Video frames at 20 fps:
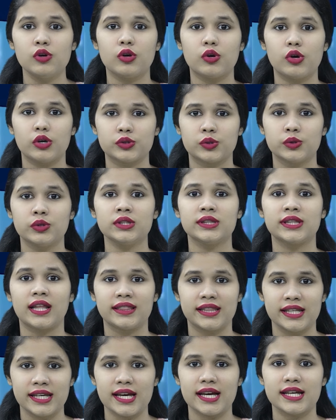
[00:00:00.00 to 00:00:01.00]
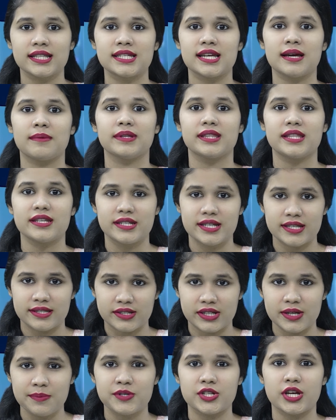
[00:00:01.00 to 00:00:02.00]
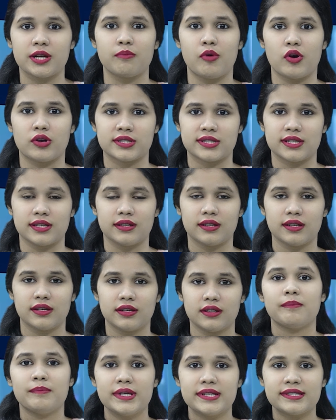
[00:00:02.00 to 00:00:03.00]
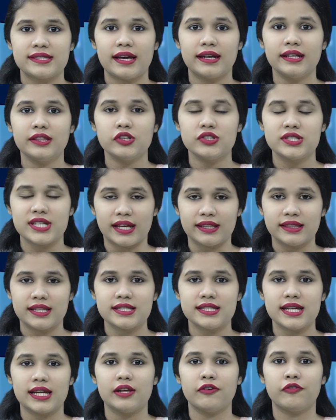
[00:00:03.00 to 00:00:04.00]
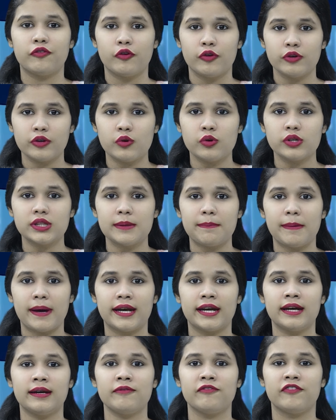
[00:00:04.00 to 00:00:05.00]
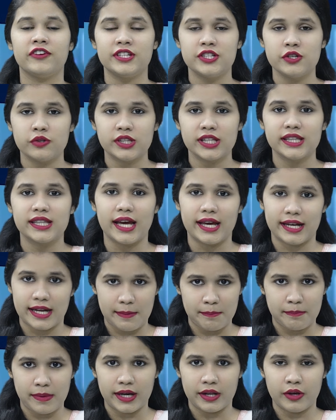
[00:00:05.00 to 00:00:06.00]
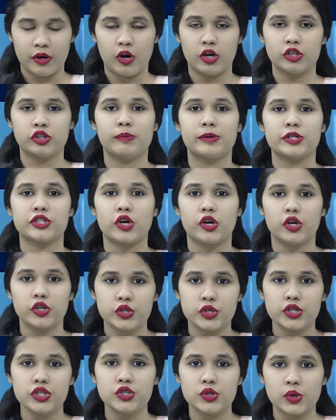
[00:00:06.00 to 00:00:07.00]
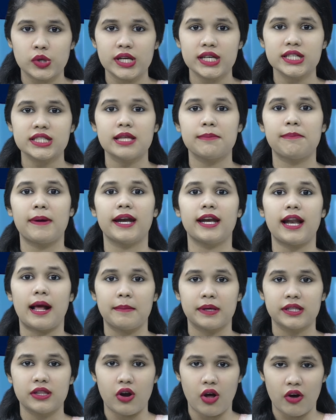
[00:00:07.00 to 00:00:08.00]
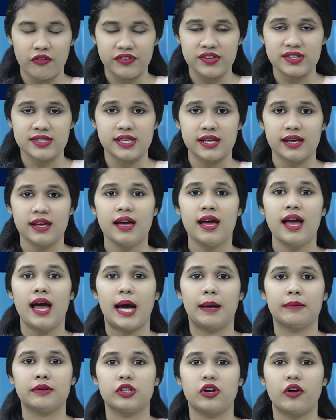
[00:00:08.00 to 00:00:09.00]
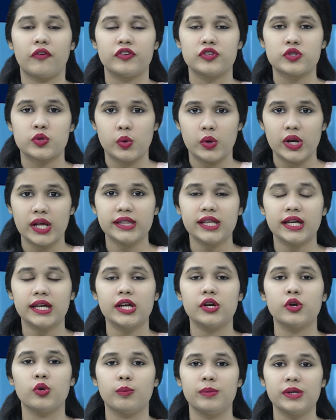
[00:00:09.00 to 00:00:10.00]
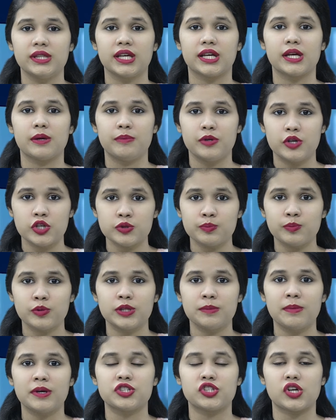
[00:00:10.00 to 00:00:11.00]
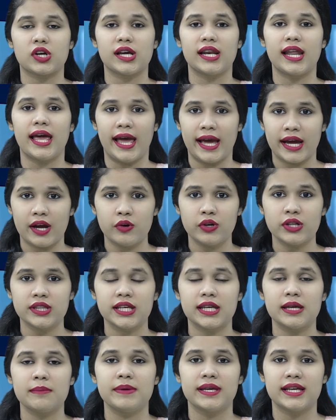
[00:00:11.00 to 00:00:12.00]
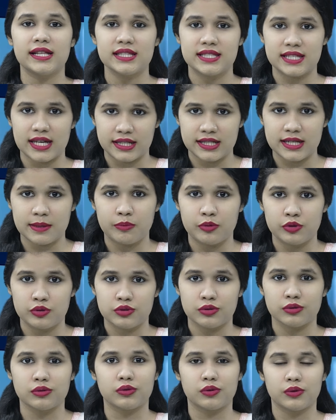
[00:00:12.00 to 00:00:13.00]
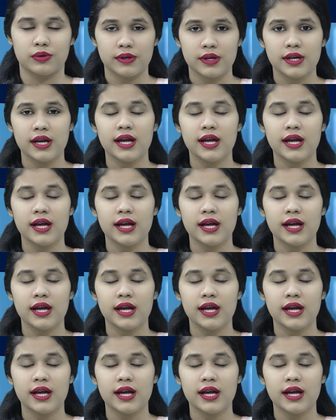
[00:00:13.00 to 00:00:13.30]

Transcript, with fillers: মূল্য কত তা দেয়া আছে আমাদের ডিসক্রিপশন বক্সে বিস্তারিত জানতে চাইলে ফোন করতে পারেন ভিডিওতে দেয়া নাম্বারে অথবা সরাসরি চলে আসতে পারেন আমাদের অফিসে আমাদের অফিস খোলা থাকে রবি থেকে বৃহস্পতিবার সকাল এগারোটা থেকে বিকাল চারটা পর্যন্ত